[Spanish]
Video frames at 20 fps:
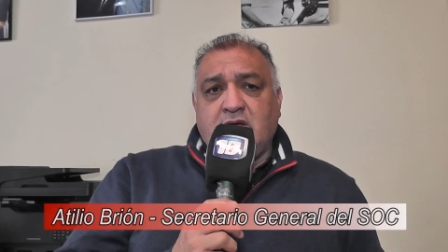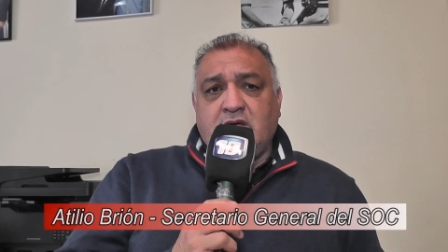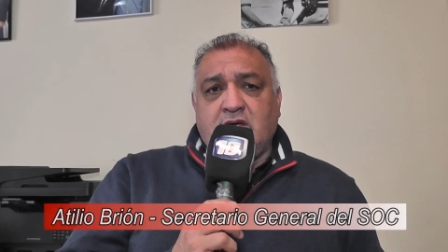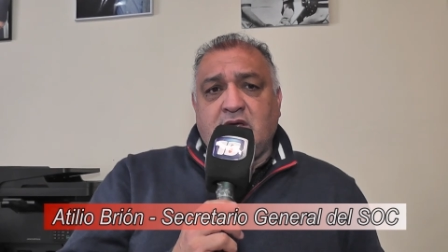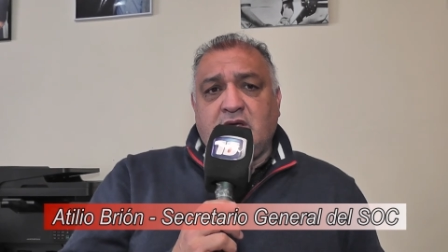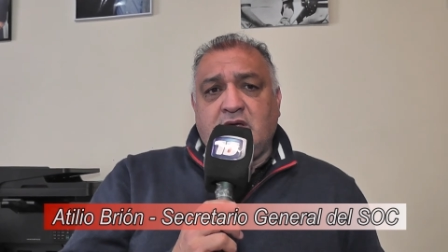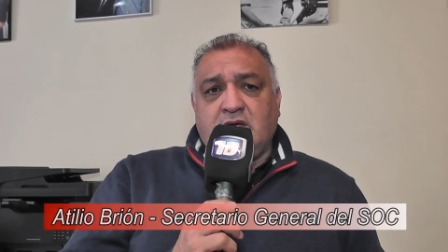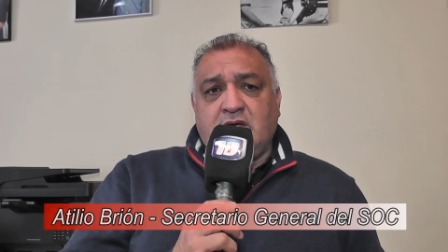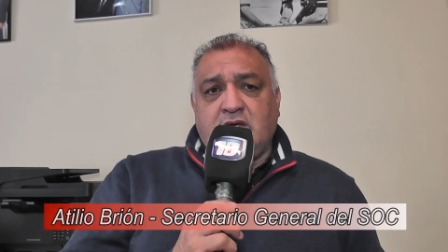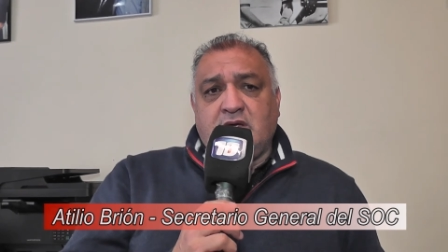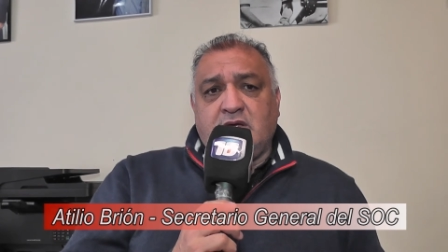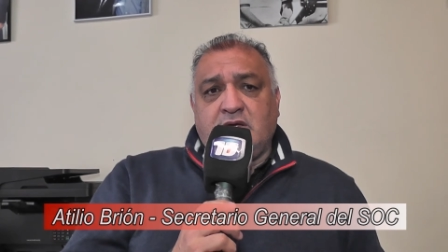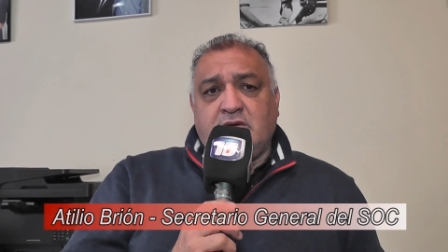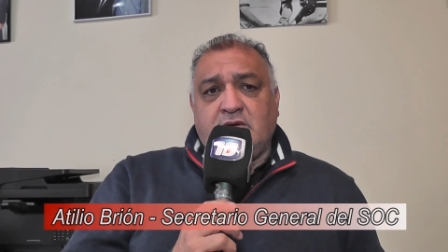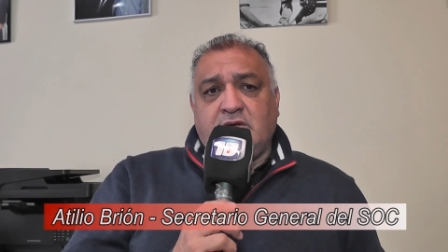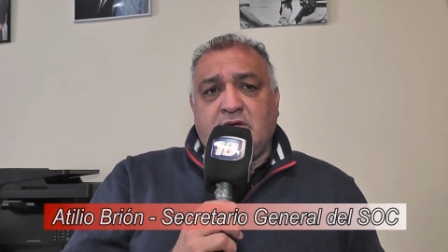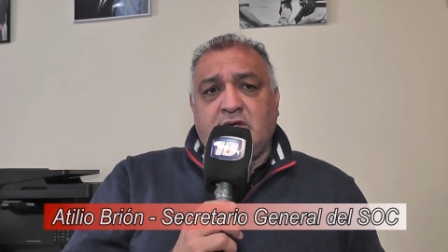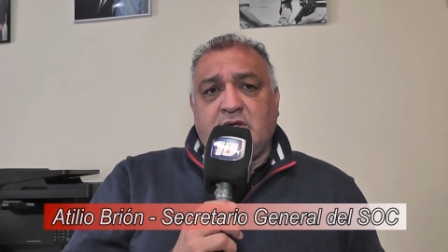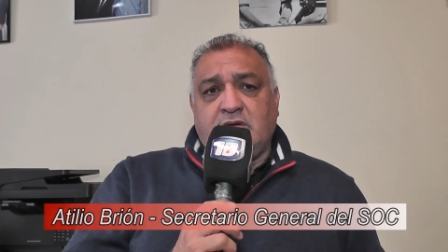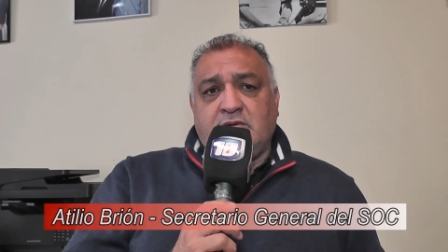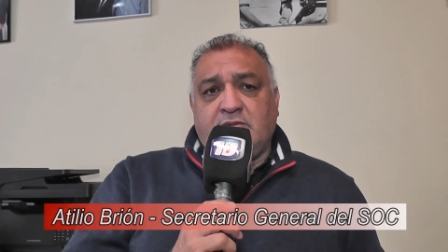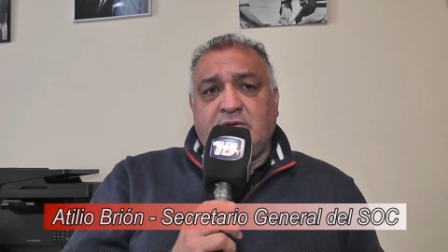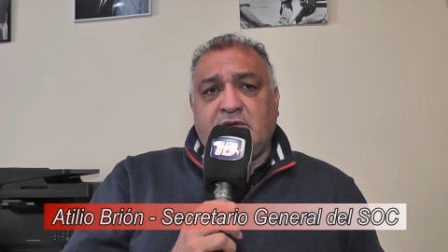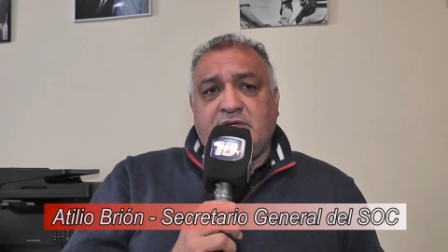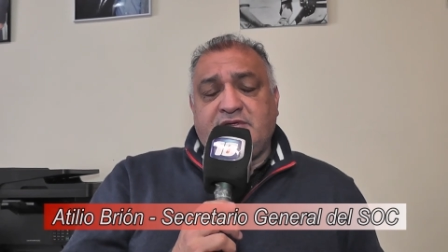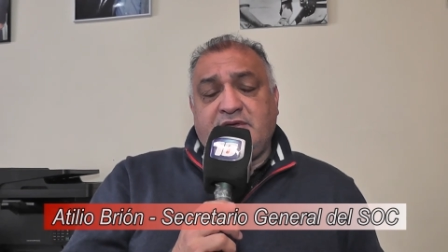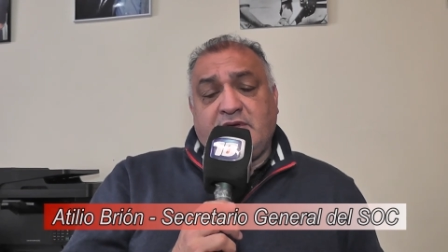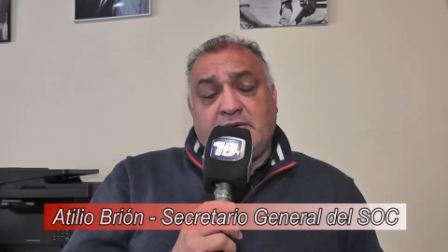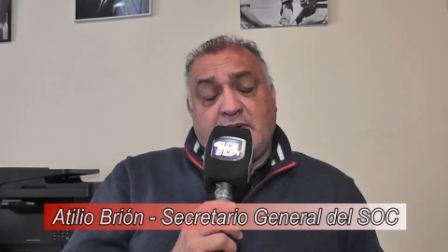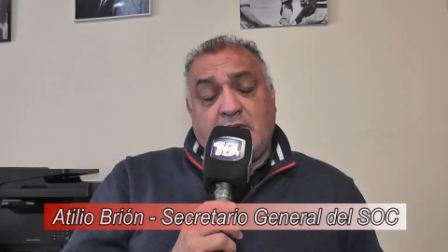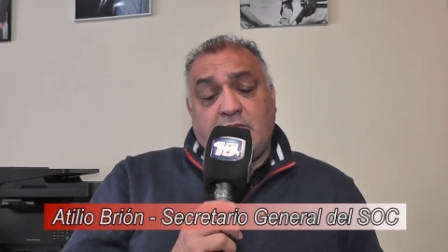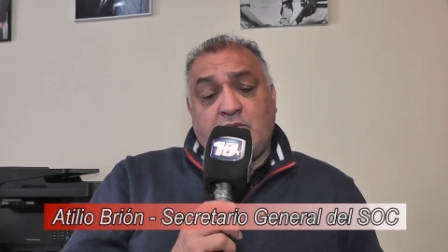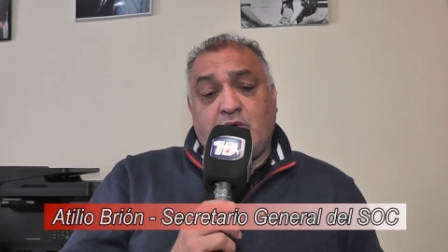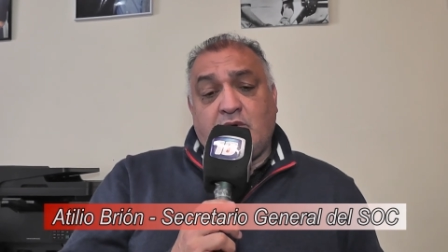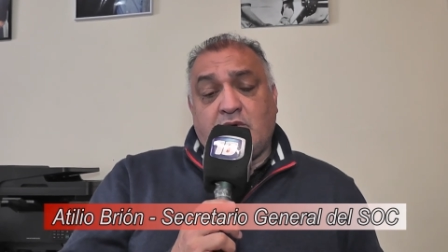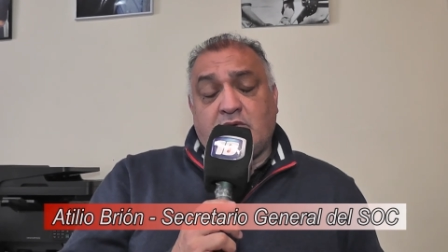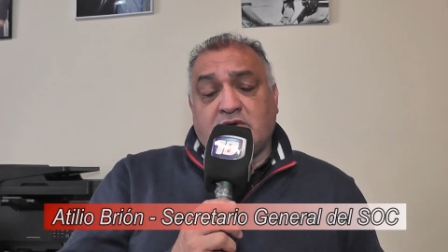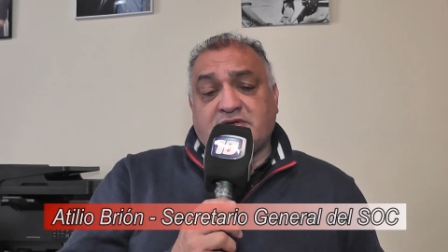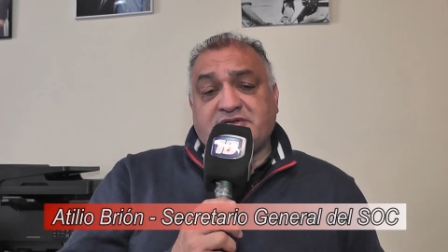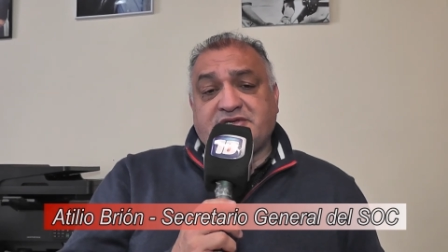eh, eh,
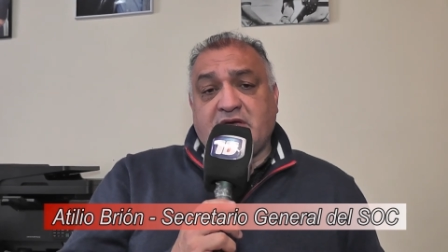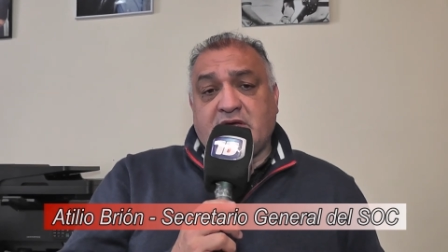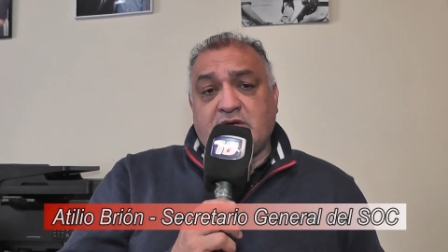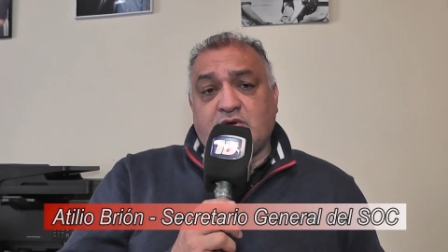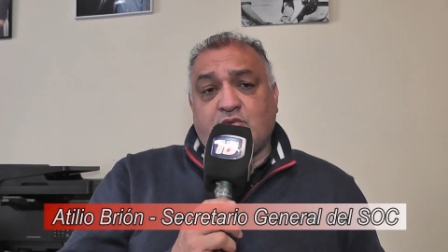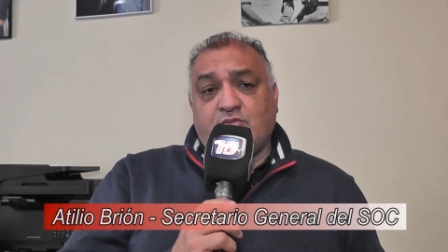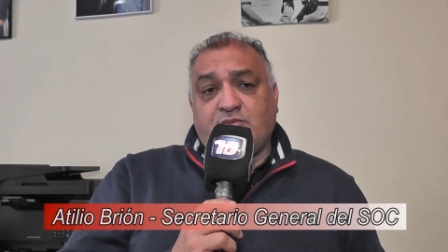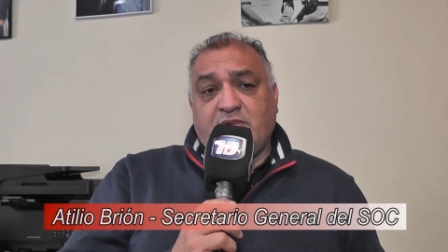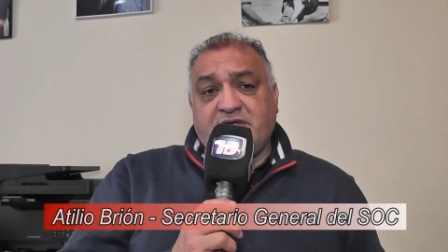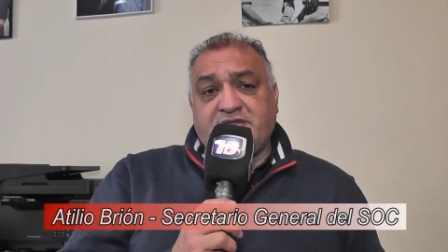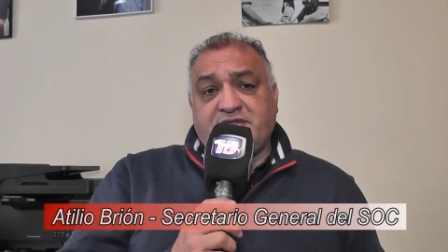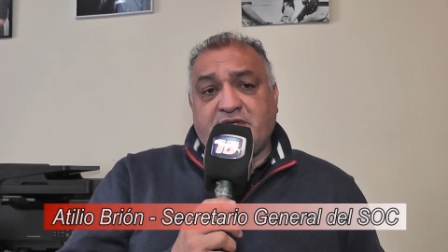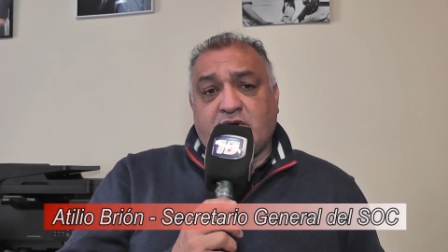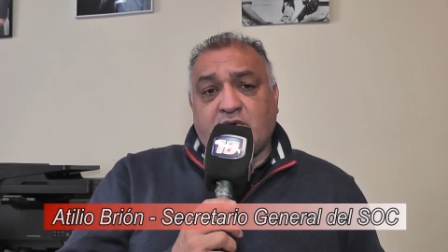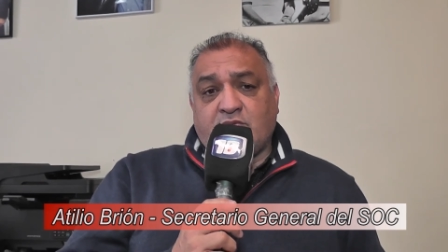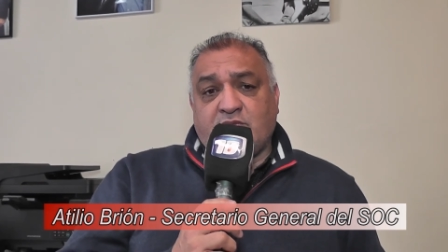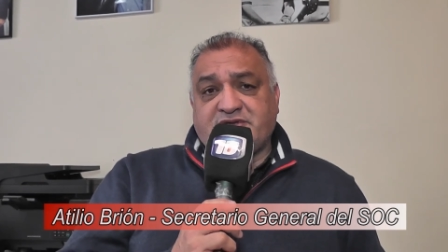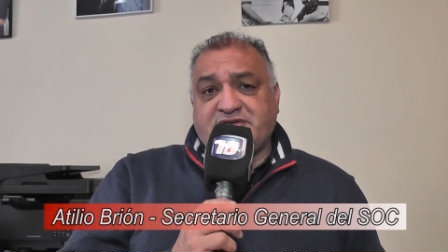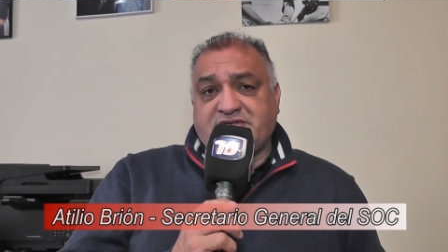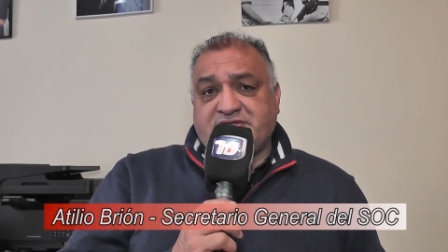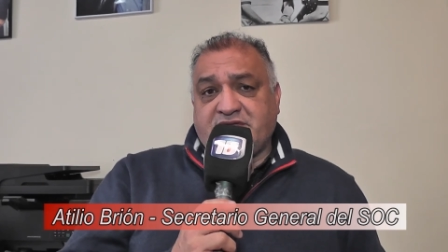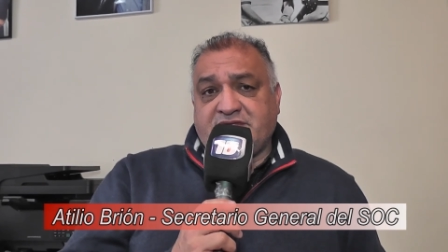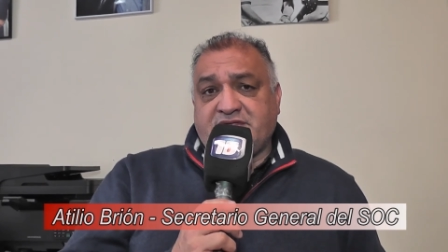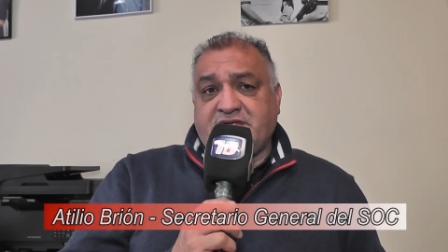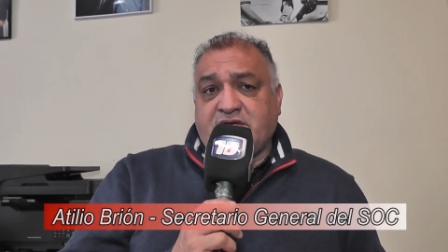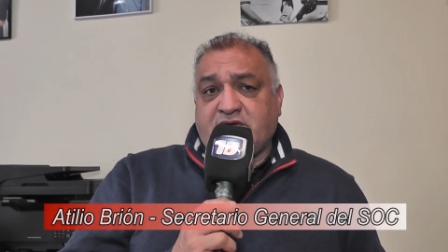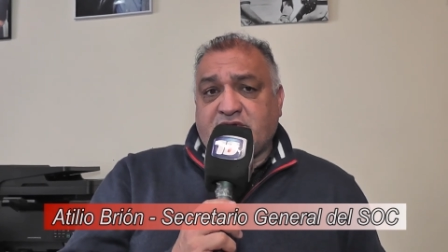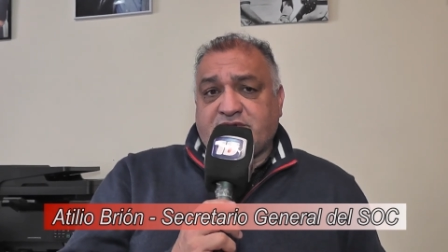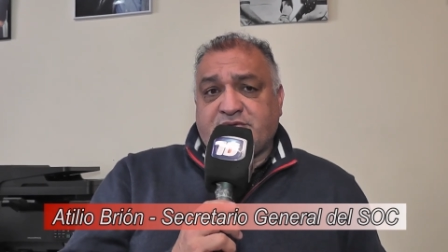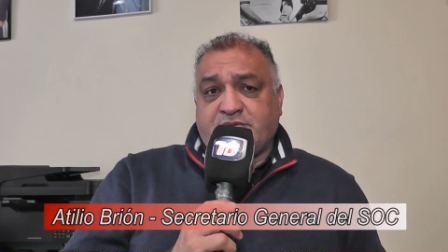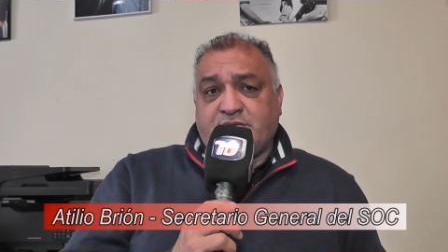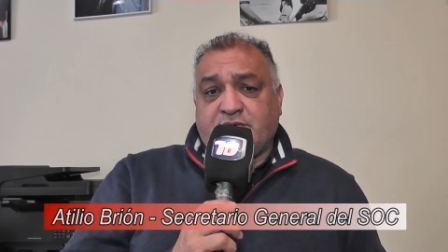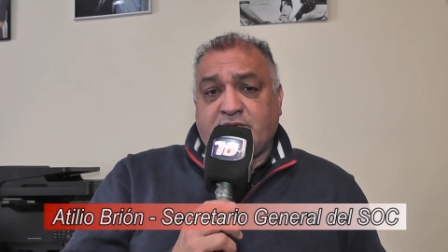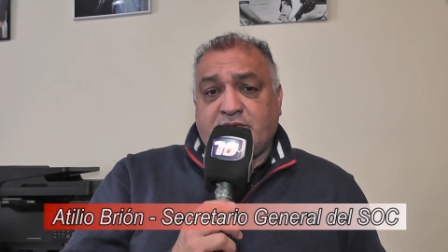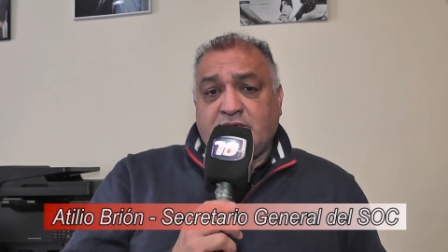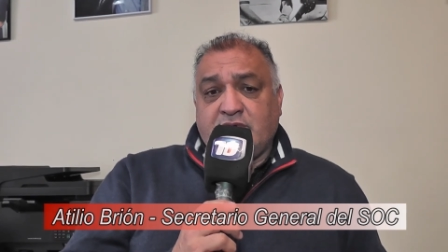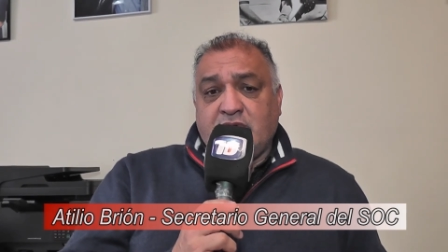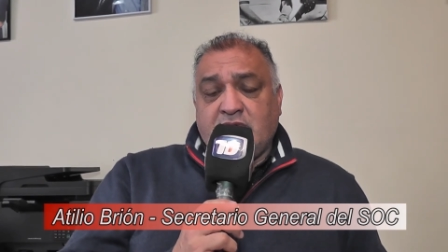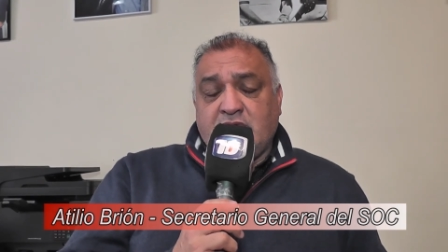llevamos conseguir un 20,78%.